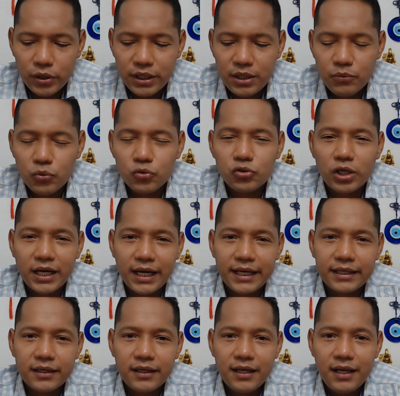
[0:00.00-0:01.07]
y
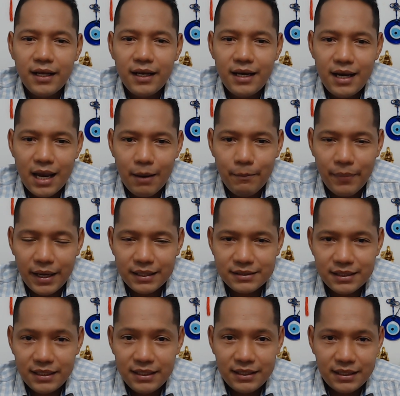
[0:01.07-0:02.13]
buscar la paz
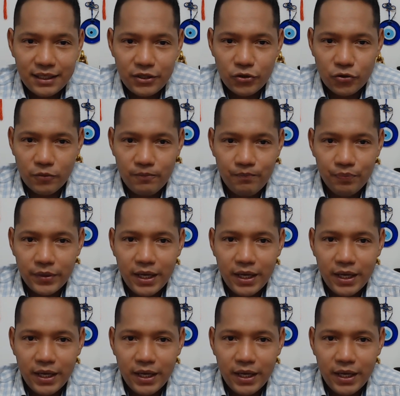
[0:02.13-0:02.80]
interior.